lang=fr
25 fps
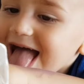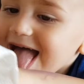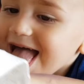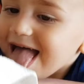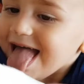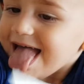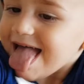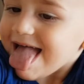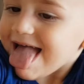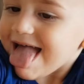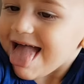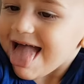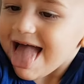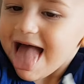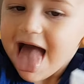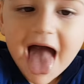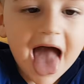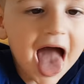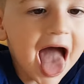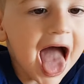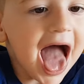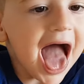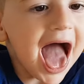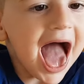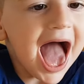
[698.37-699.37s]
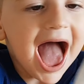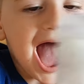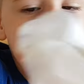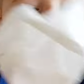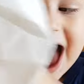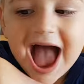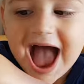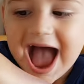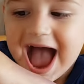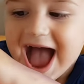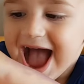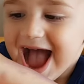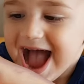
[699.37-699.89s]
t'es surtout bien sale, hein,
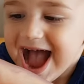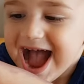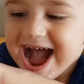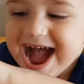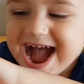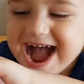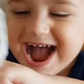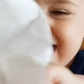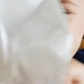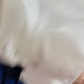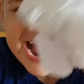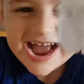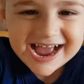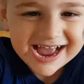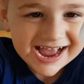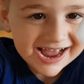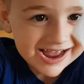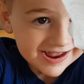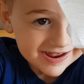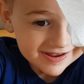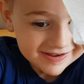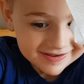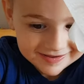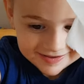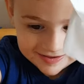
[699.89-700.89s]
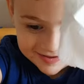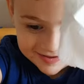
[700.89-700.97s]
surtout. Hein